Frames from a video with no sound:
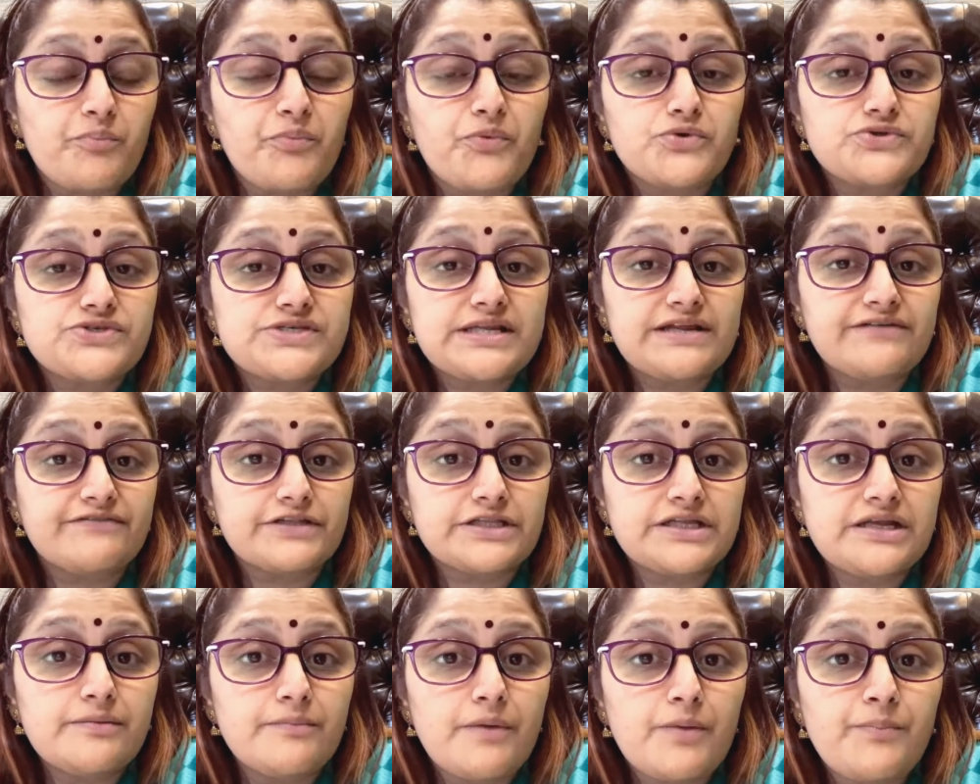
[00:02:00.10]
போஸ்ட்ல
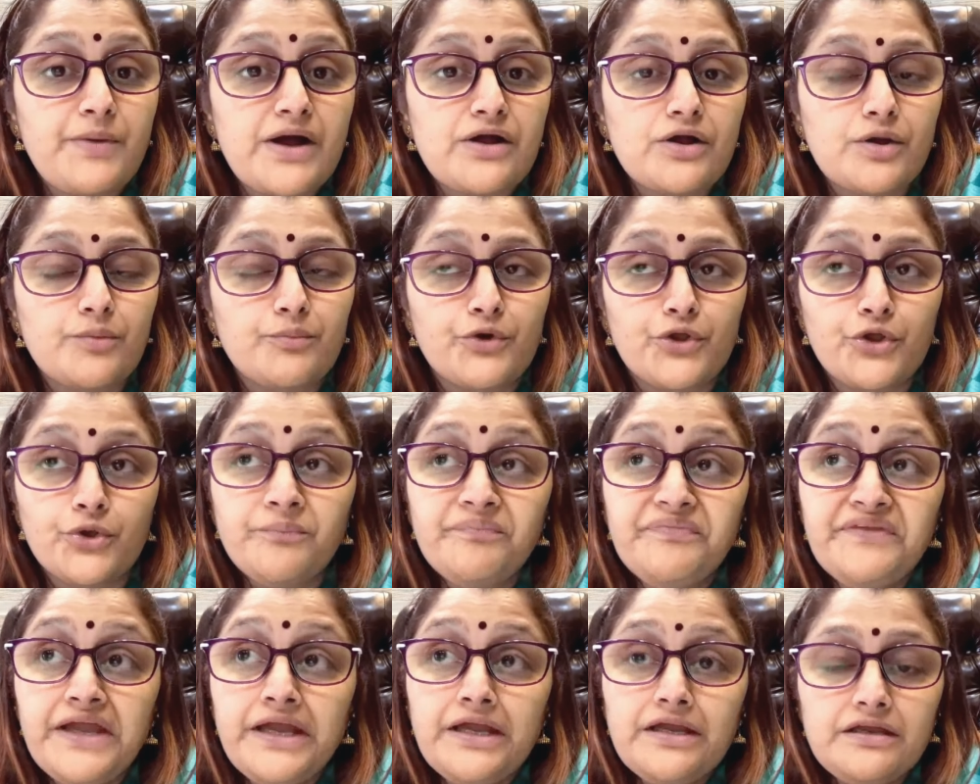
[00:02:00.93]
வந்து நம்ம பார்க்க முடியும்
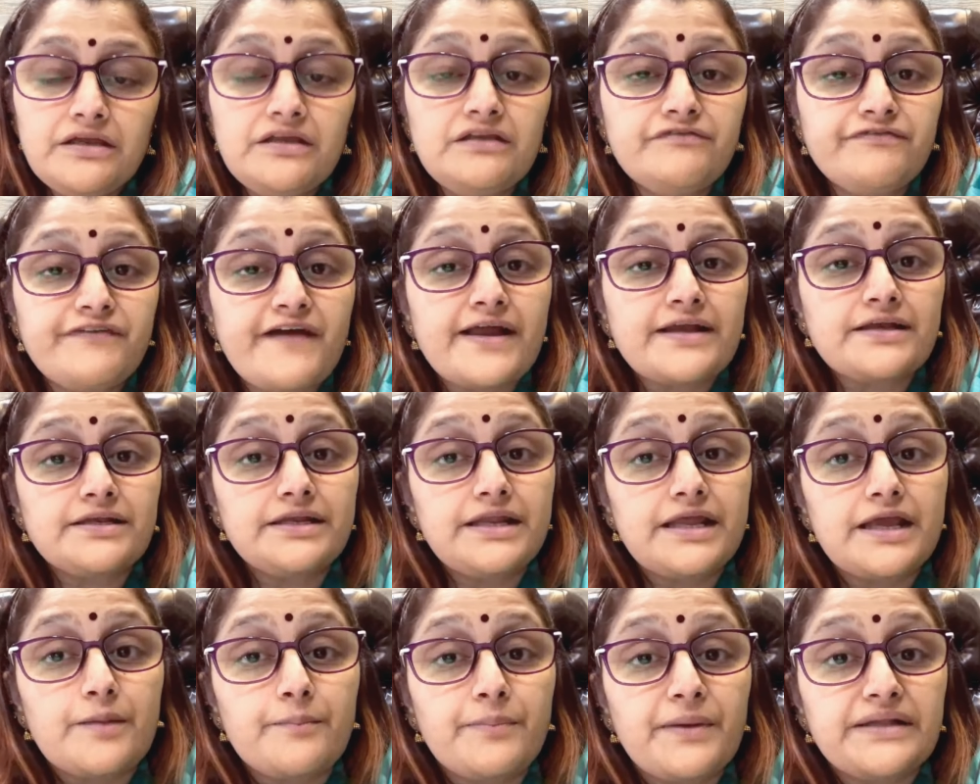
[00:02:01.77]
இன்ஃபேக்ட்
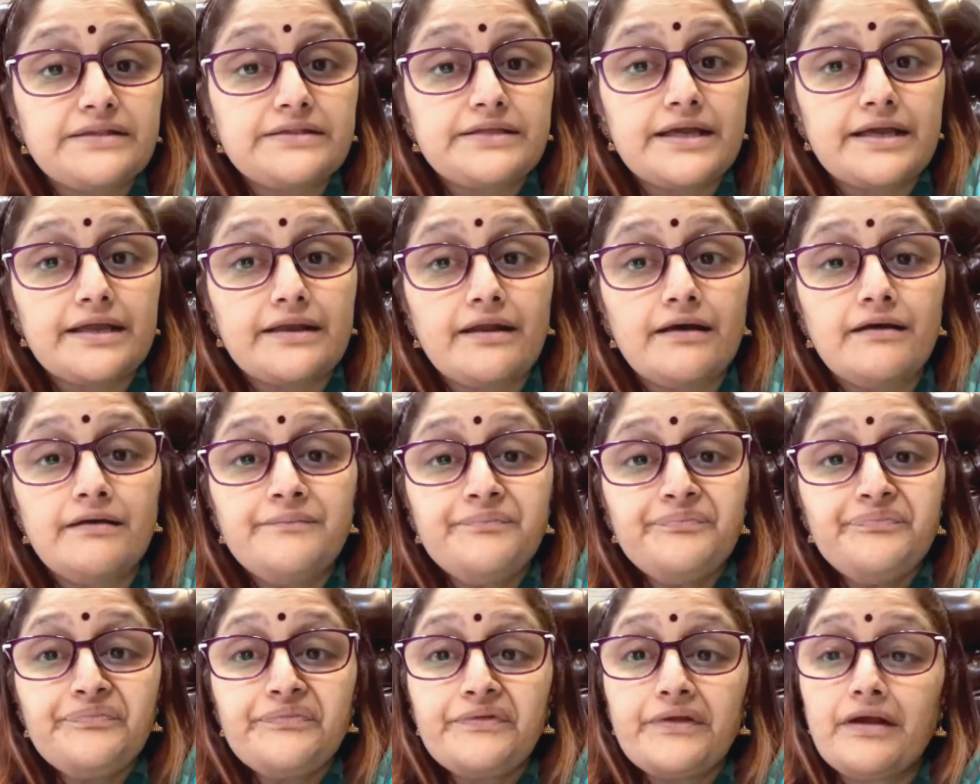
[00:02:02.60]
நீங்க பாத்தீங்கன்னா
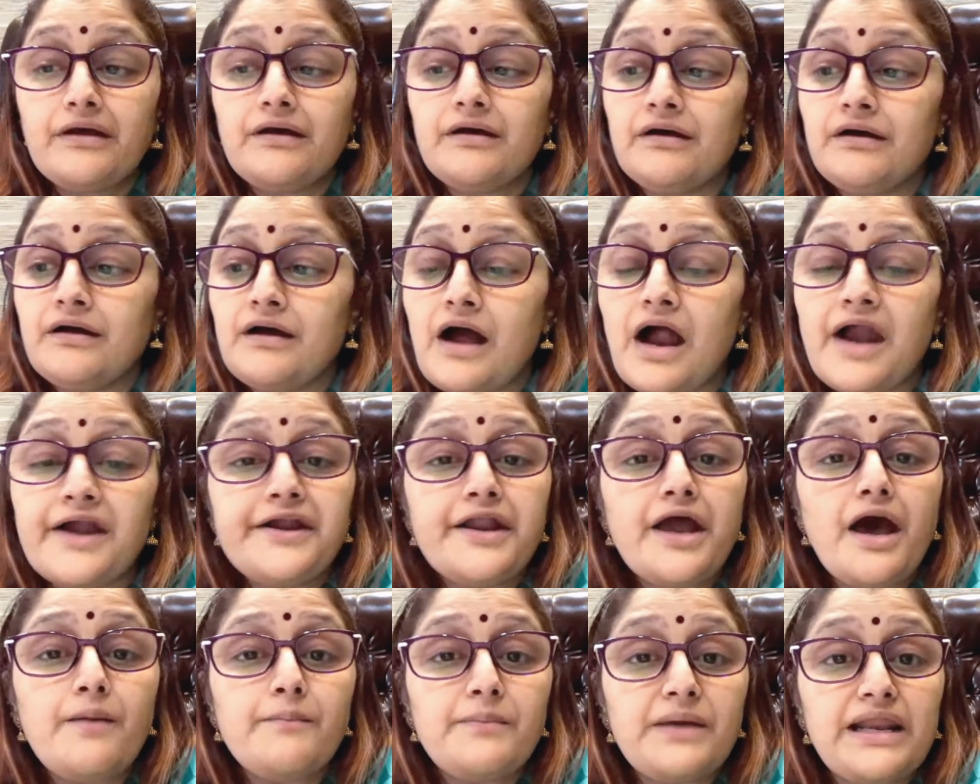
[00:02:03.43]

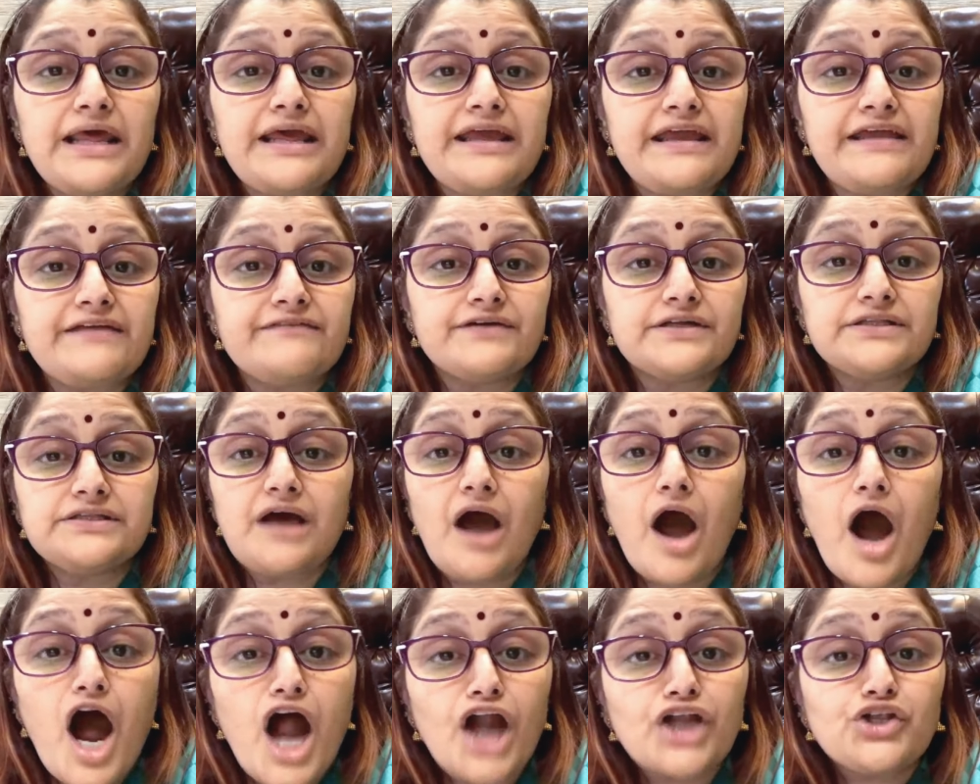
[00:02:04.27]
அண்ணாமலையை வந்து
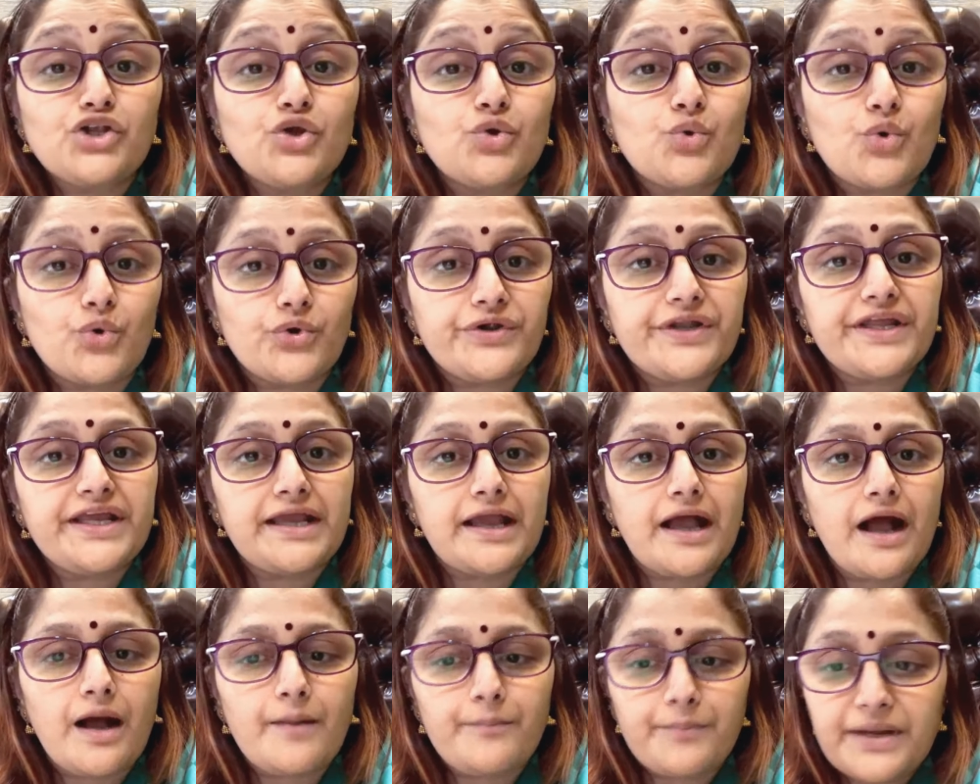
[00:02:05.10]
ஆட்டுக்குட்டி
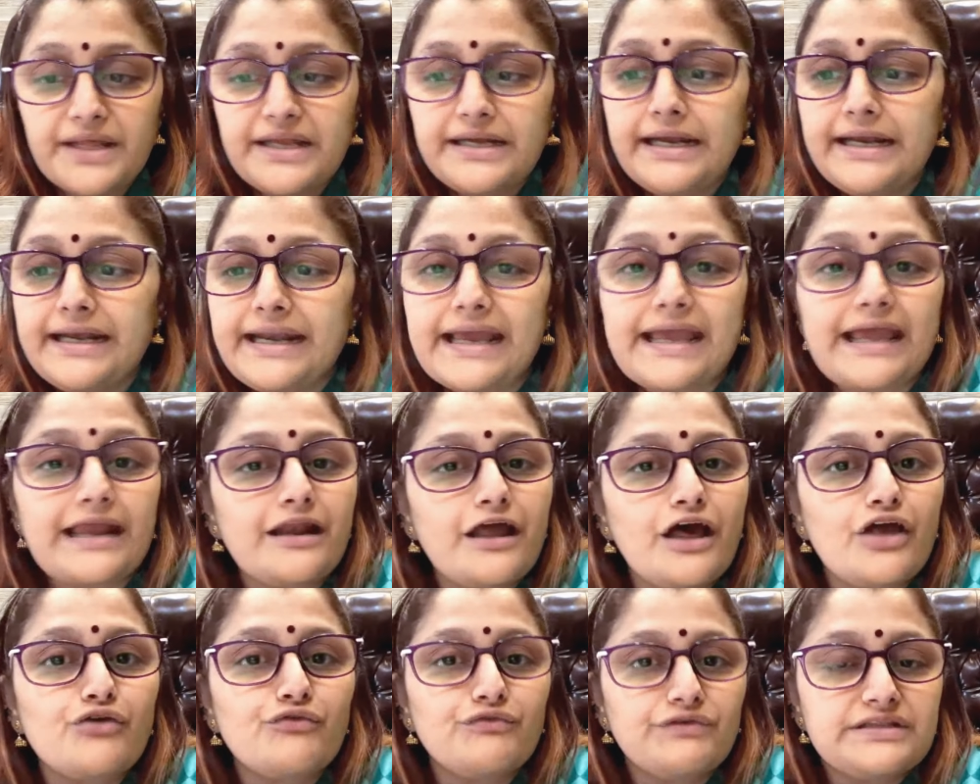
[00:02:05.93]
அப்படின்னு இன்னைக்கு
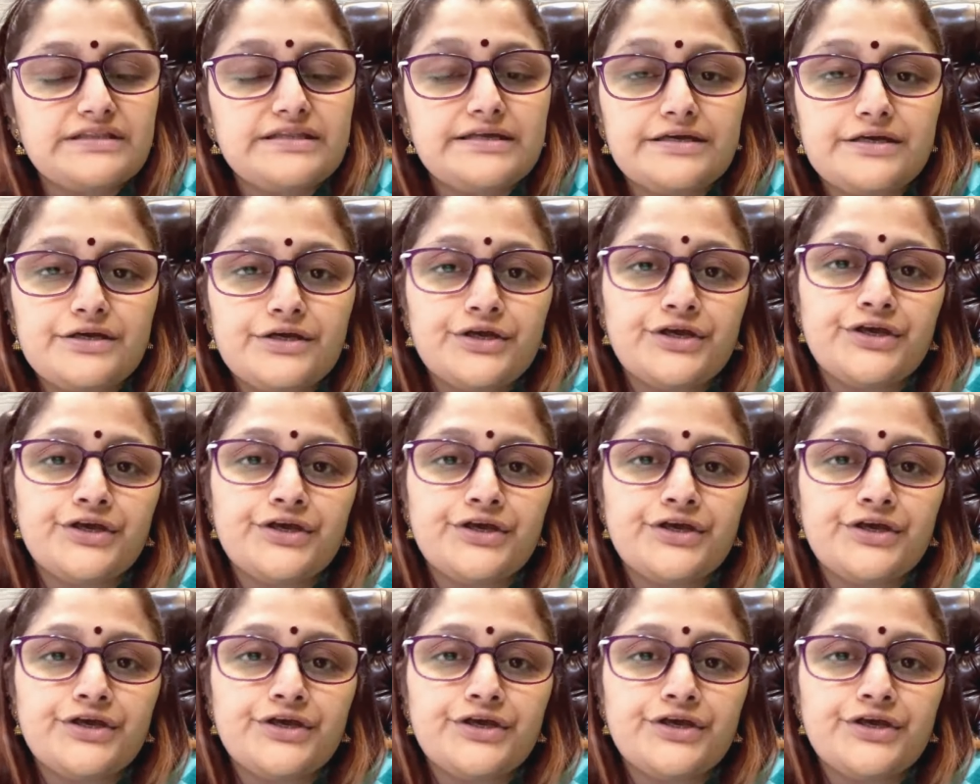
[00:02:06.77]
எல்லாரும் வந்து